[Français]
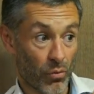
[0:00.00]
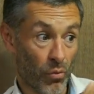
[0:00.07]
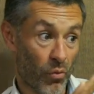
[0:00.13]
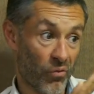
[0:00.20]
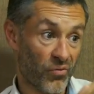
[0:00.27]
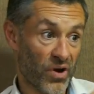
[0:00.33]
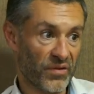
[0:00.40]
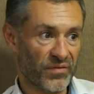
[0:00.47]

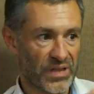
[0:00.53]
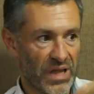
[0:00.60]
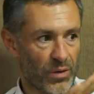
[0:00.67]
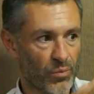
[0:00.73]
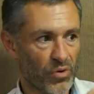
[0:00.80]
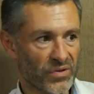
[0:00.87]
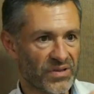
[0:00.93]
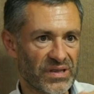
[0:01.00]
on voit que
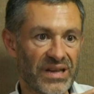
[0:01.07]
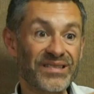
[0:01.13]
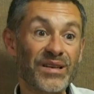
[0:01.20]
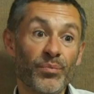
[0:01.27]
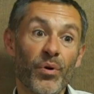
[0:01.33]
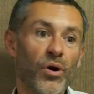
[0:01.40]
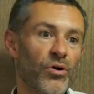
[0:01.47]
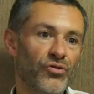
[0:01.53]
finalement, c'est assez
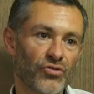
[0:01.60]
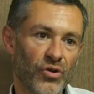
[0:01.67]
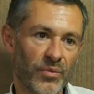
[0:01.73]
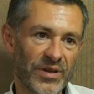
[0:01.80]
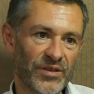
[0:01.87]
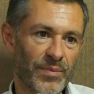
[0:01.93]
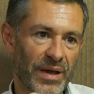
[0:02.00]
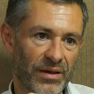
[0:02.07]
proche comme
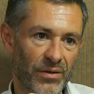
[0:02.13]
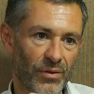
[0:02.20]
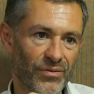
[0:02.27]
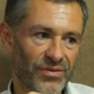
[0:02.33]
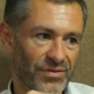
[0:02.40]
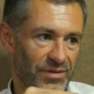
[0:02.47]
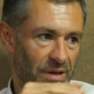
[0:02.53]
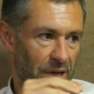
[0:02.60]

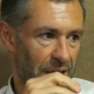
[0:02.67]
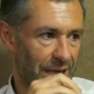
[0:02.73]
expérience